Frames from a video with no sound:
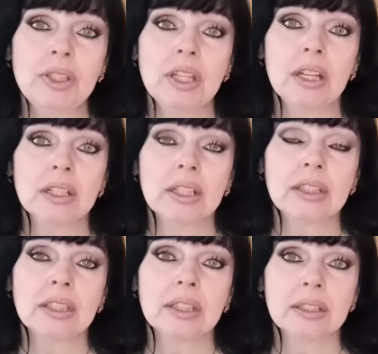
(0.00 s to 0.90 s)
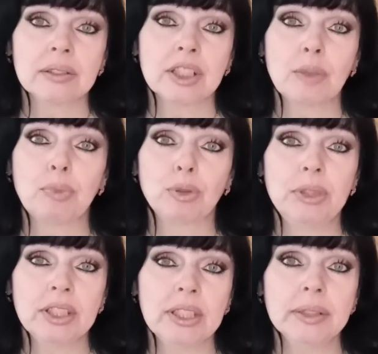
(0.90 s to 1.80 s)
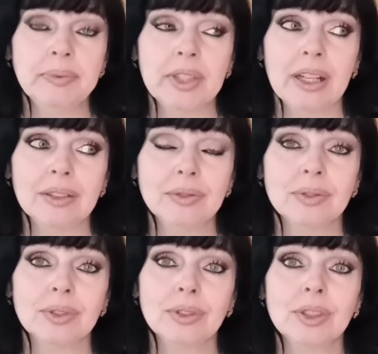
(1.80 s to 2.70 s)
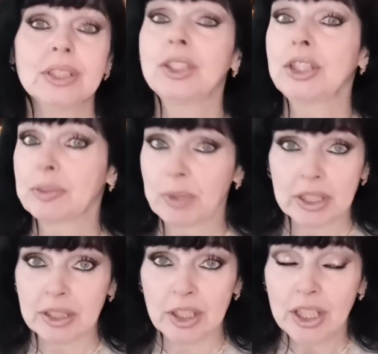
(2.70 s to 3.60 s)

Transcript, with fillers: меня к этой республике, да, ну дети, это